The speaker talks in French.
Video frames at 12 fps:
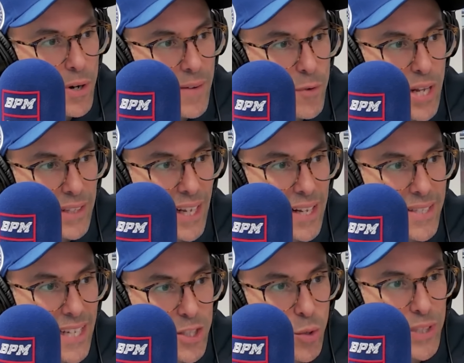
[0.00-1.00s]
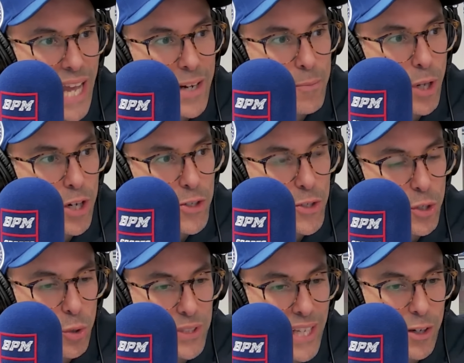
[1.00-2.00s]
il y avait eu la transaction d'Adam Larson
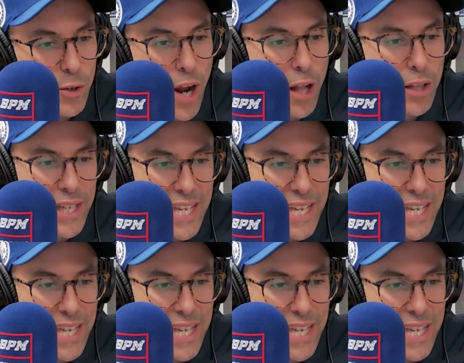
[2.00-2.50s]
contre Taylor Hall